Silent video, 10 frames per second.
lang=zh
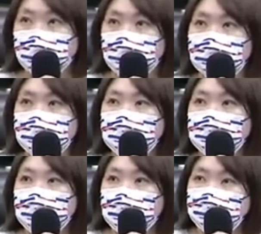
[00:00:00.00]
吼、哦，
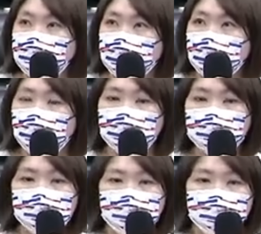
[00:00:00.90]
那最
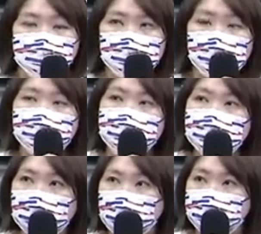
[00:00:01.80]
后史大副
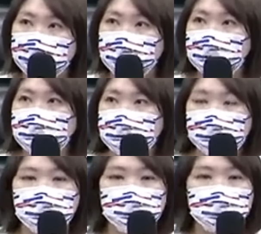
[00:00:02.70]
市长，
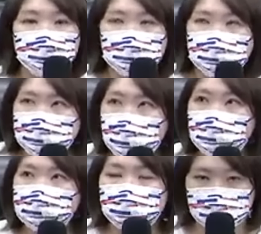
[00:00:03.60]
你的
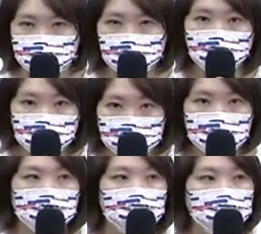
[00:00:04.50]
教育局出了
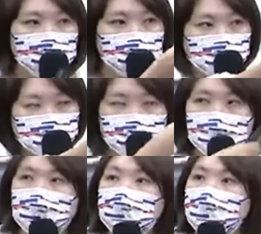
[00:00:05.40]
问题，吼、哦，
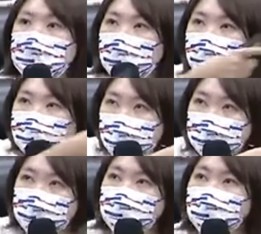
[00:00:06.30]
你的运
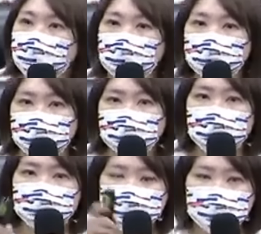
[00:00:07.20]
发局出了问题，
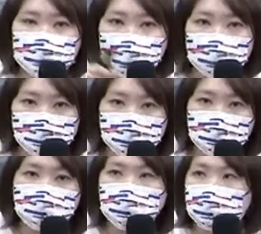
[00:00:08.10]
你的警察局
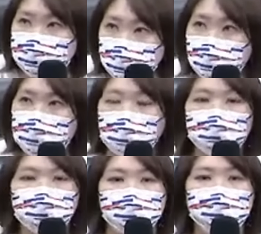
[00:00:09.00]
出现了倒
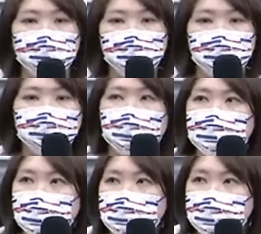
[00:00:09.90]
卖各自，你
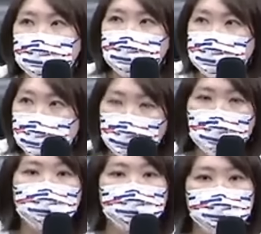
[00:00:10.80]
的民政
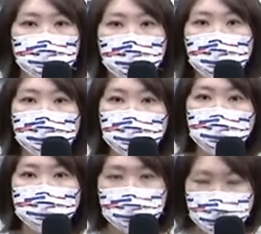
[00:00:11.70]
社会局
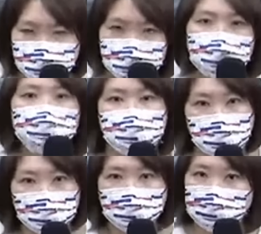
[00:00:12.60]
城中城也出现了
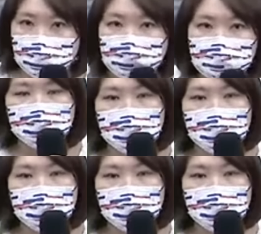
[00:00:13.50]
大问题，